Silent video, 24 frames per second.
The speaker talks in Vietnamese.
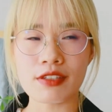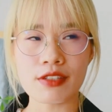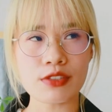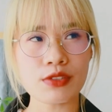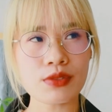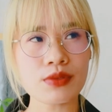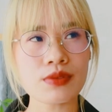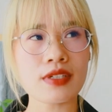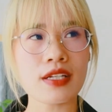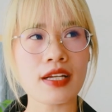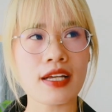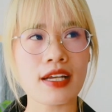nói
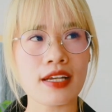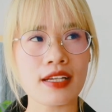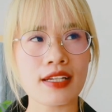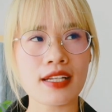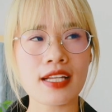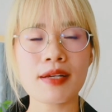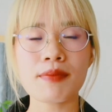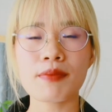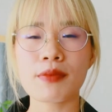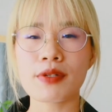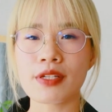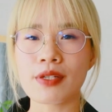chung là hãy
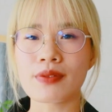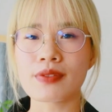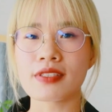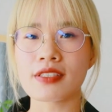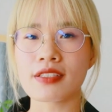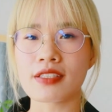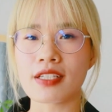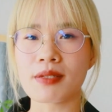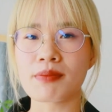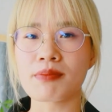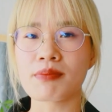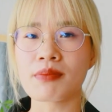làm một điều
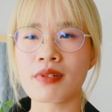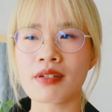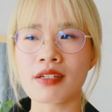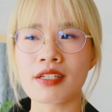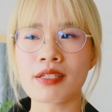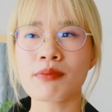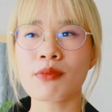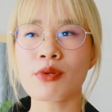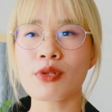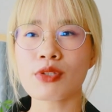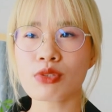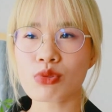gì đấy
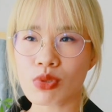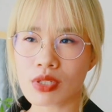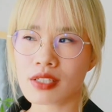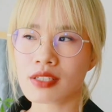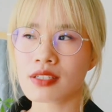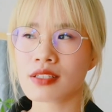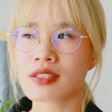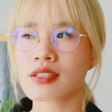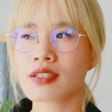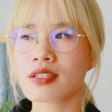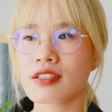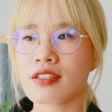mới mỗi tuần
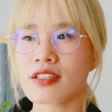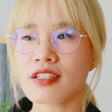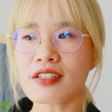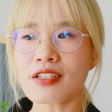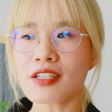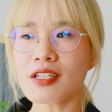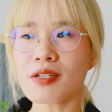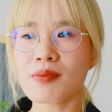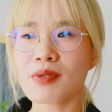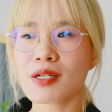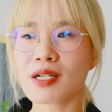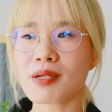những
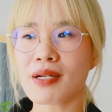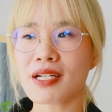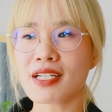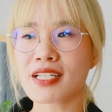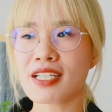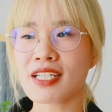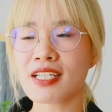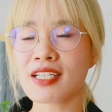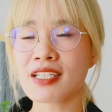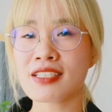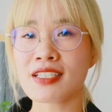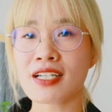điều mà các
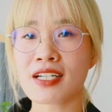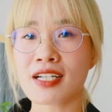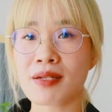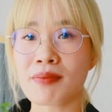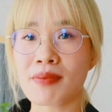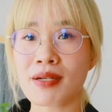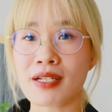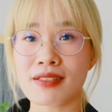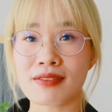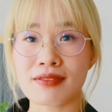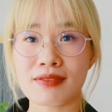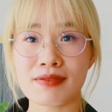bạn nghĩ rằng các
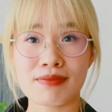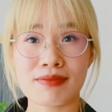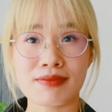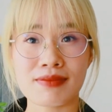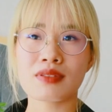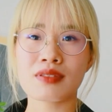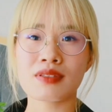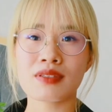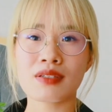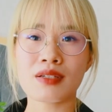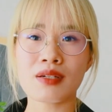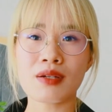bạn
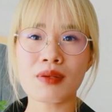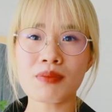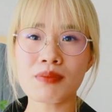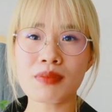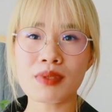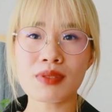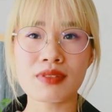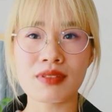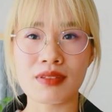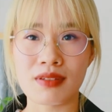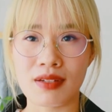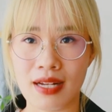không
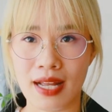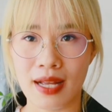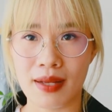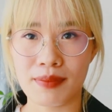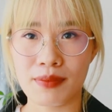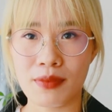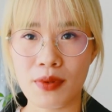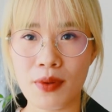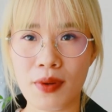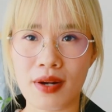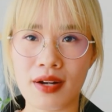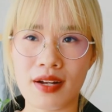bao giờ
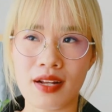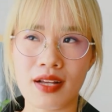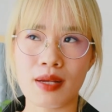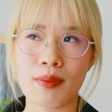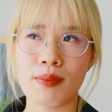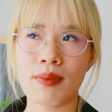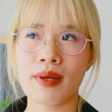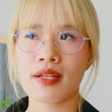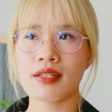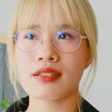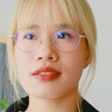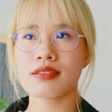làm hoặc là các
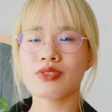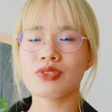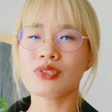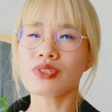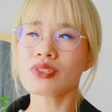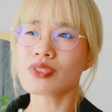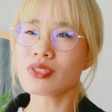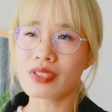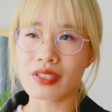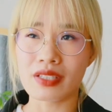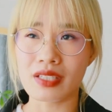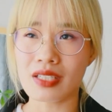bạn
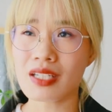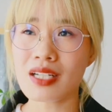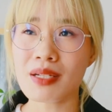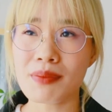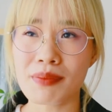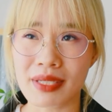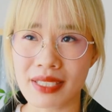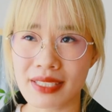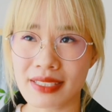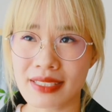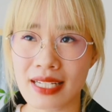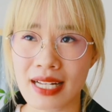chưa từng nghĩ là
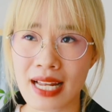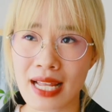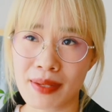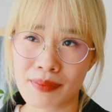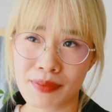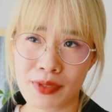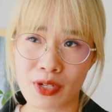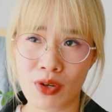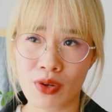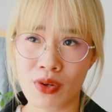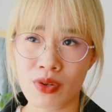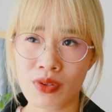mình sẽ
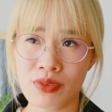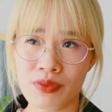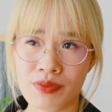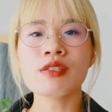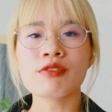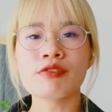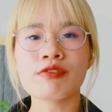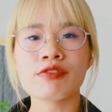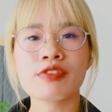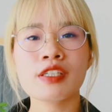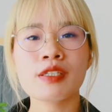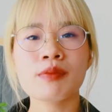làm nó
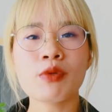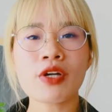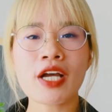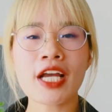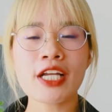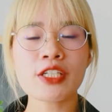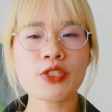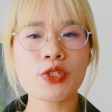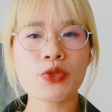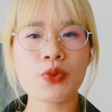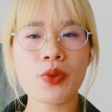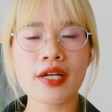với mỗi
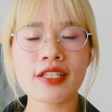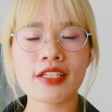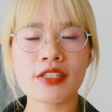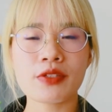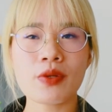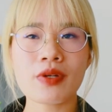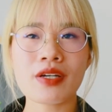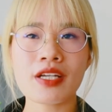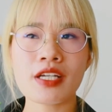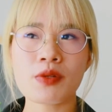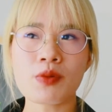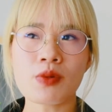ngày trôi qua thì
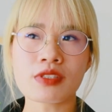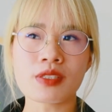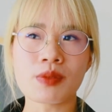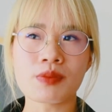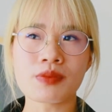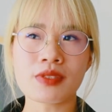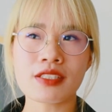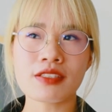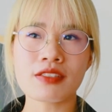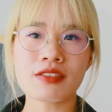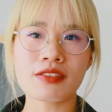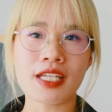đôi khi cuộc
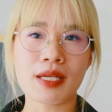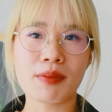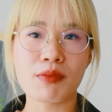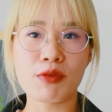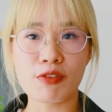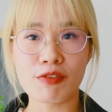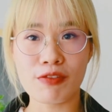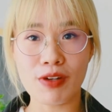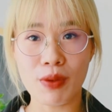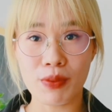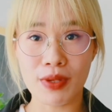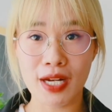sống sẽ trở thành
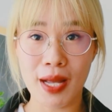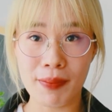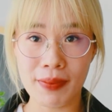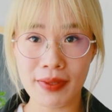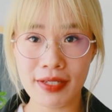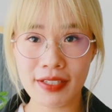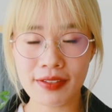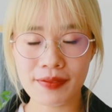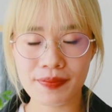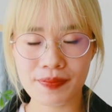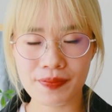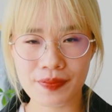một vòng lặp
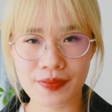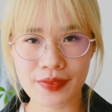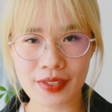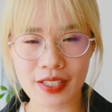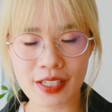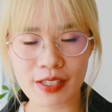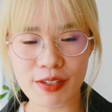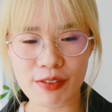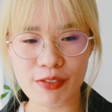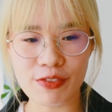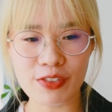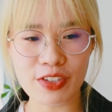ấy
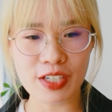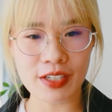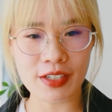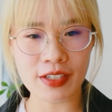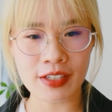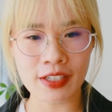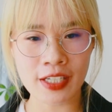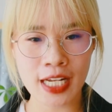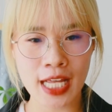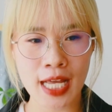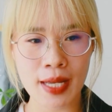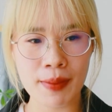thì
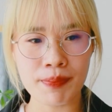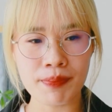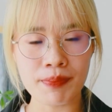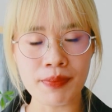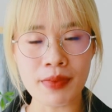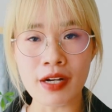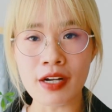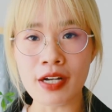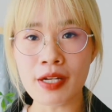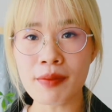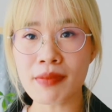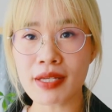việc làm
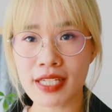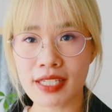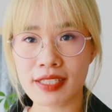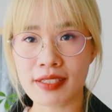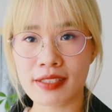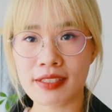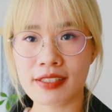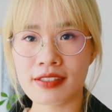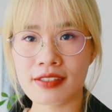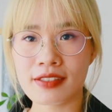mới mình